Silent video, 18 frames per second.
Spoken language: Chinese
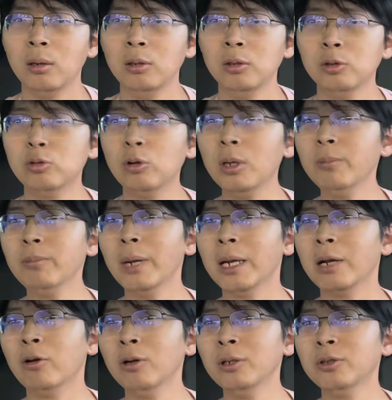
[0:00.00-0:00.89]
所以
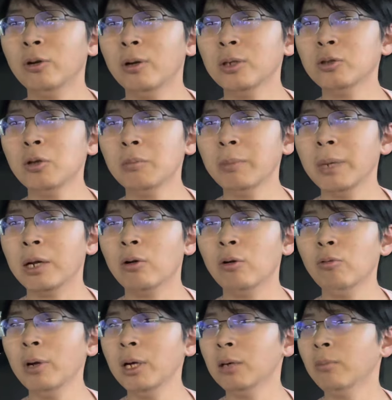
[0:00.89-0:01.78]
美国有人说，美国
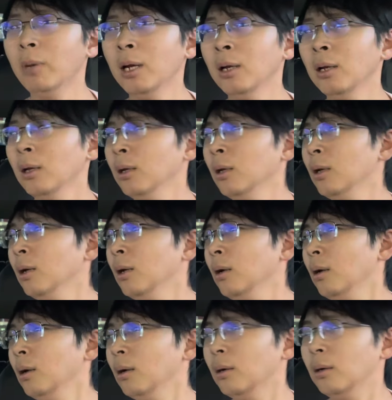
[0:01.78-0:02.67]
为什么
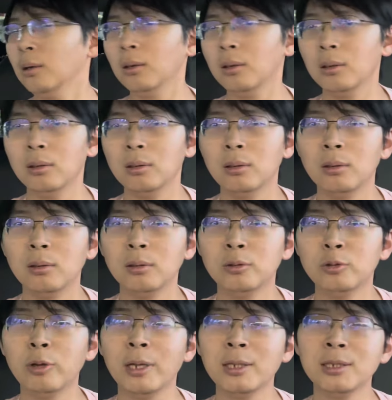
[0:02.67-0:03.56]

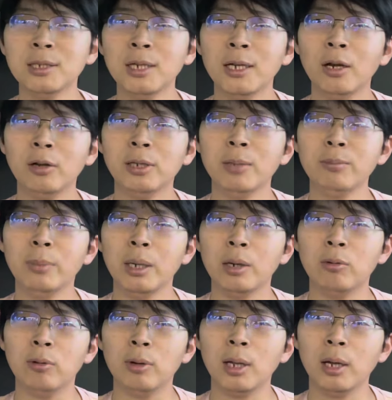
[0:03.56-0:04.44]
全世界要听
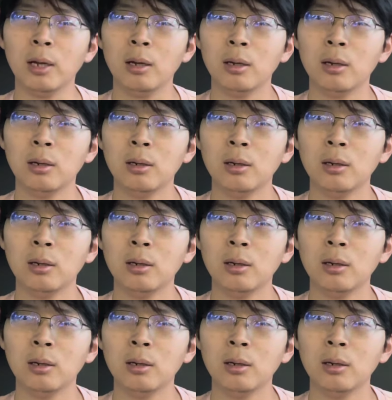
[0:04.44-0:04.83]
美国的？